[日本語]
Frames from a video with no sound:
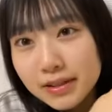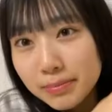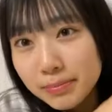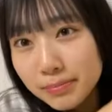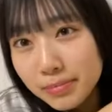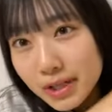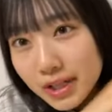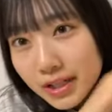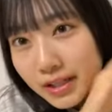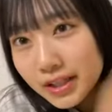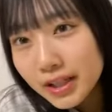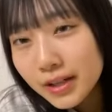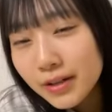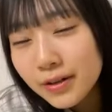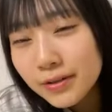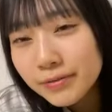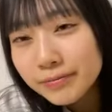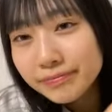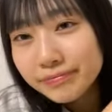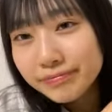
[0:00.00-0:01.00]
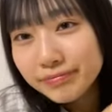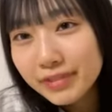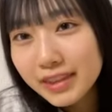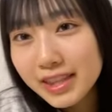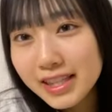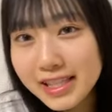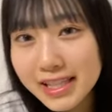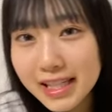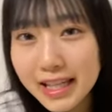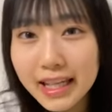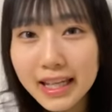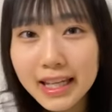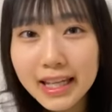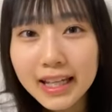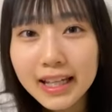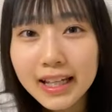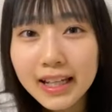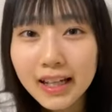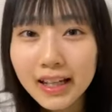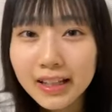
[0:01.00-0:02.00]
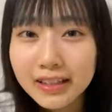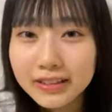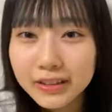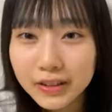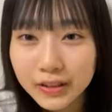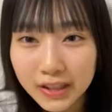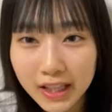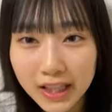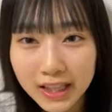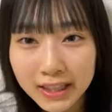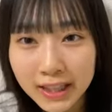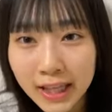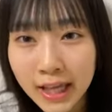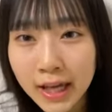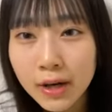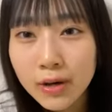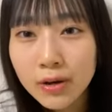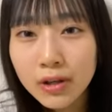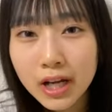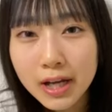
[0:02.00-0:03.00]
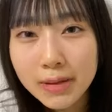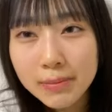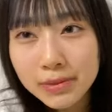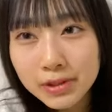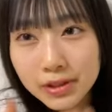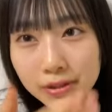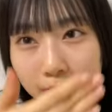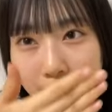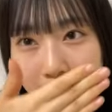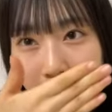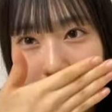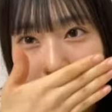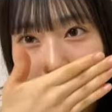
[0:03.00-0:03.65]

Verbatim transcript: トップエルネオぜひ書店でお買い求め